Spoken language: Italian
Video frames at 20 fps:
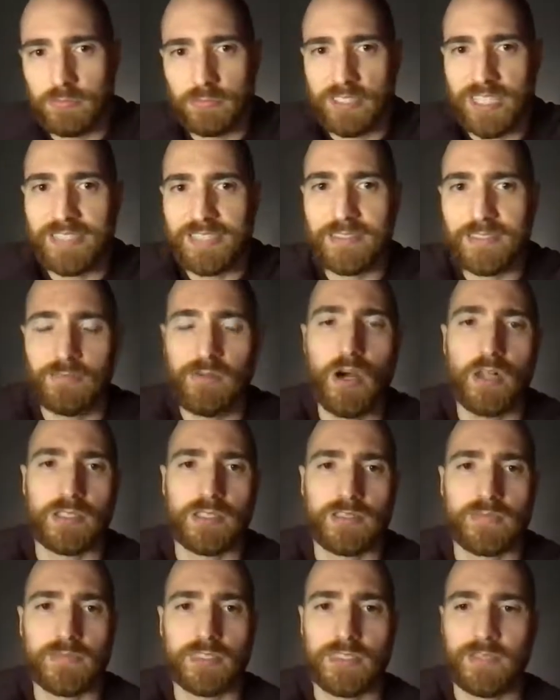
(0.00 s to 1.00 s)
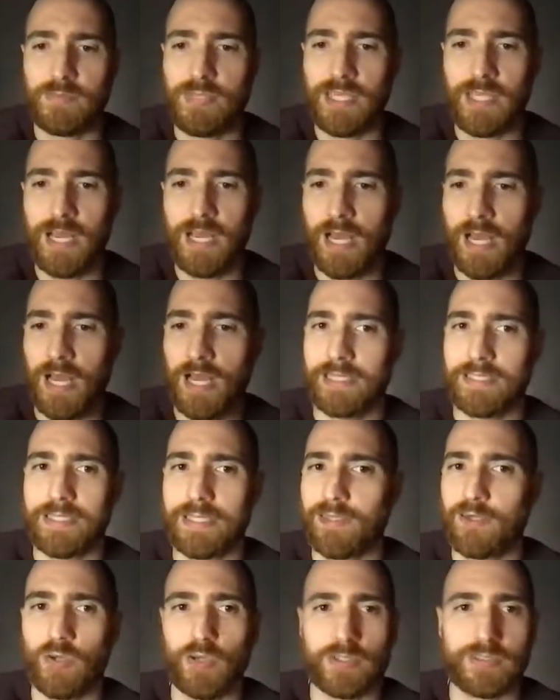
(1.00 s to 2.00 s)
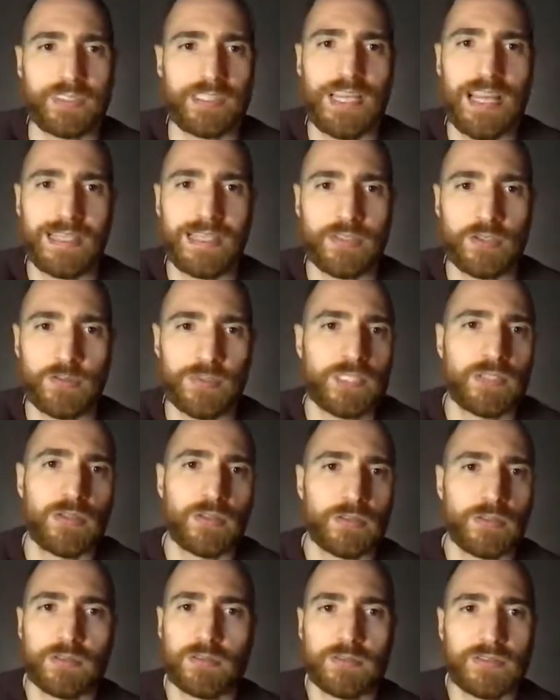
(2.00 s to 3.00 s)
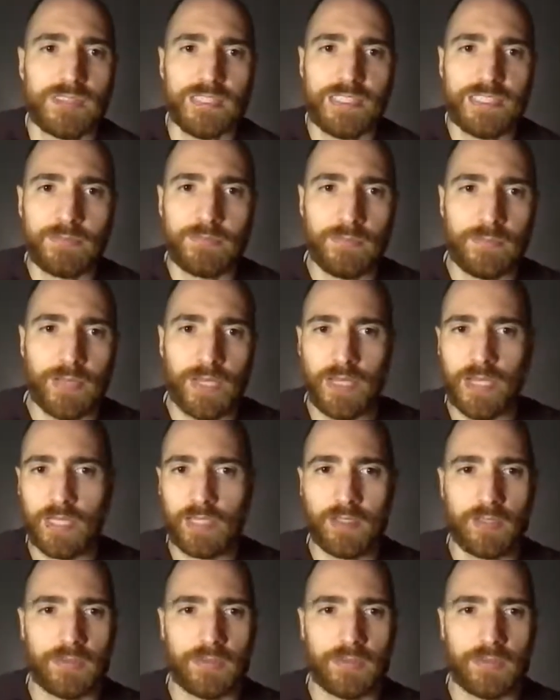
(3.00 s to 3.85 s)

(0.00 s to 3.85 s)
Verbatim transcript: tante volte in vita mia, anche coordinandomi con team,